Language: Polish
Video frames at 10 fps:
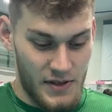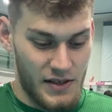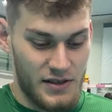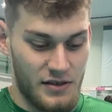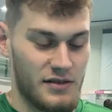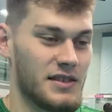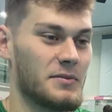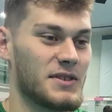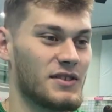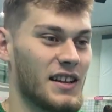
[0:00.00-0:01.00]
No co,
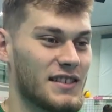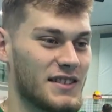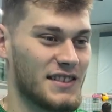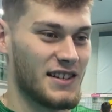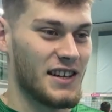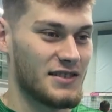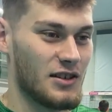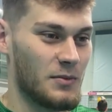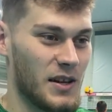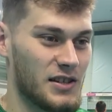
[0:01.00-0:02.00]
nie ma co dalej narzekać,
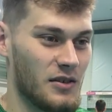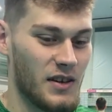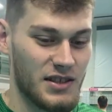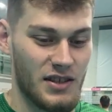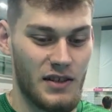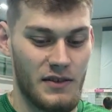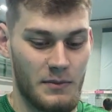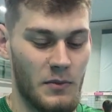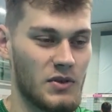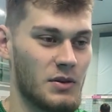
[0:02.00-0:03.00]
tylko pracować.
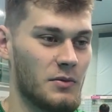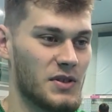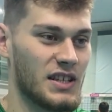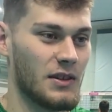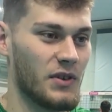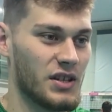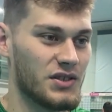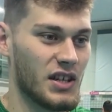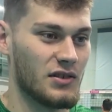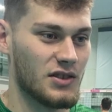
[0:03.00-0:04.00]
Możemy być zadowoleni
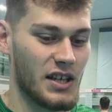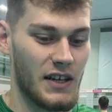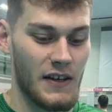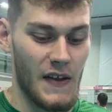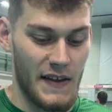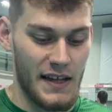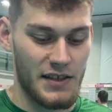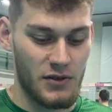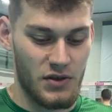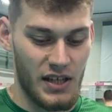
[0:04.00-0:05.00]
z tego, że
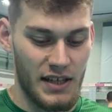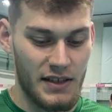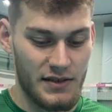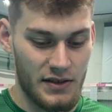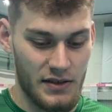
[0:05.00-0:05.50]
nasza drużyna